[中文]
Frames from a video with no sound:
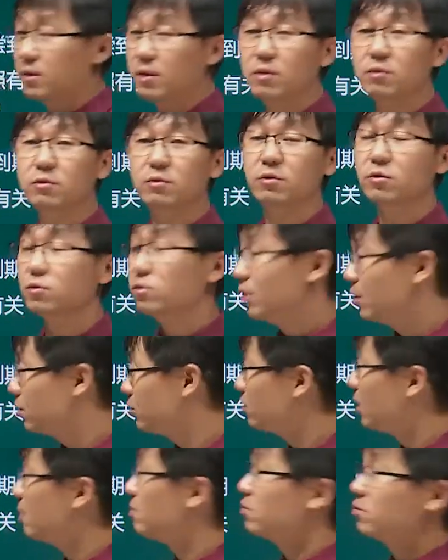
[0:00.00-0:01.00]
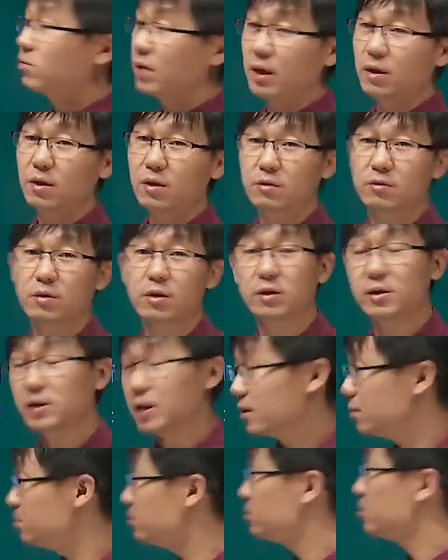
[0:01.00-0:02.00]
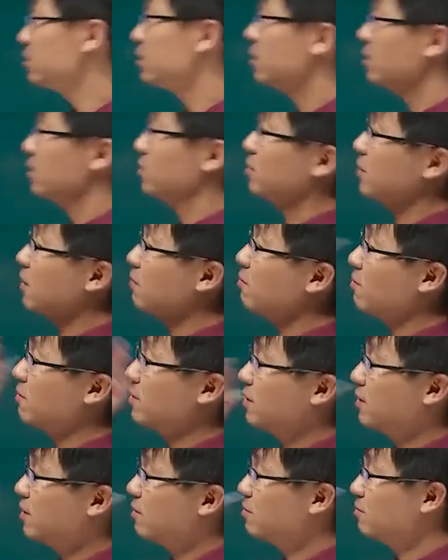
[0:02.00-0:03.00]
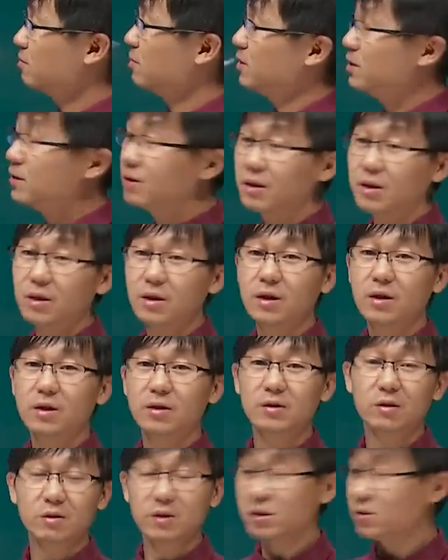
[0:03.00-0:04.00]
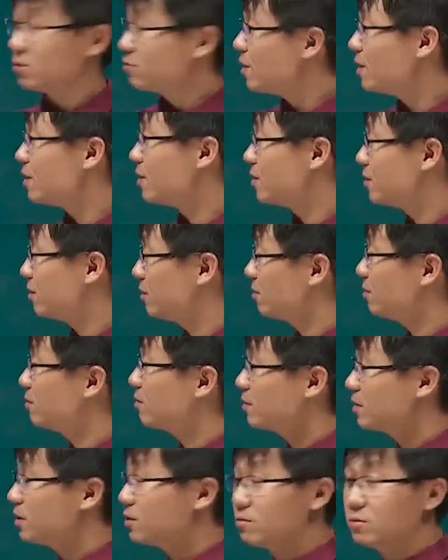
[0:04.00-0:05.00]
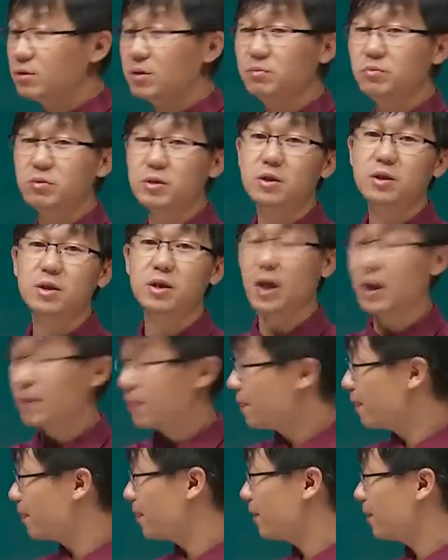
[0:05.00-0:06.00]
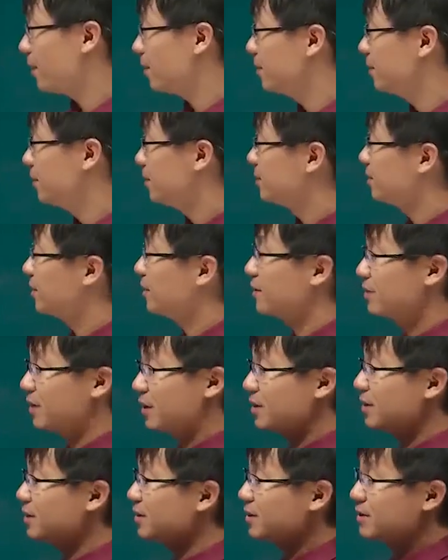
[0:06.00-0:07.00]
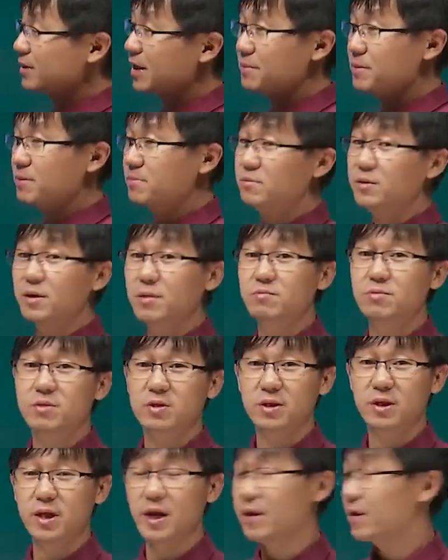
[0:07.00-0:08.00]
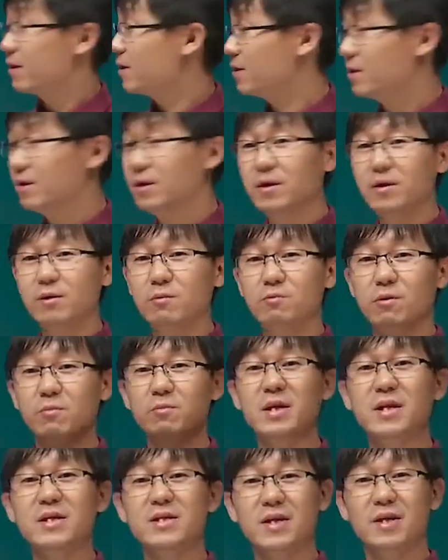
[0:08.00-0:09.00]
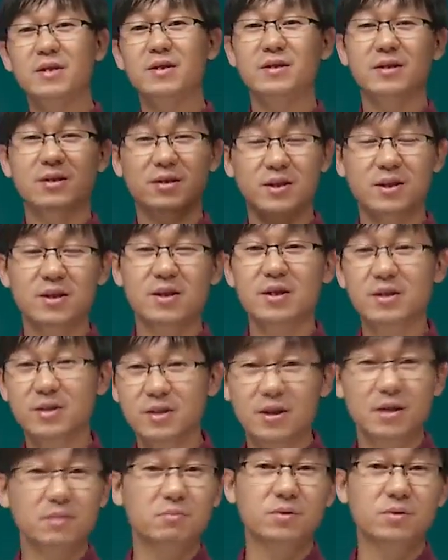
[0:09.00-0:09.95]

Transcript: 你到时候算不出来多少钱。你比如说像就像我们这个东西，到清算的时候，这东西不值钱啊。这个整个这个大屏幕也不值钱啊。我面前的这个摄像机也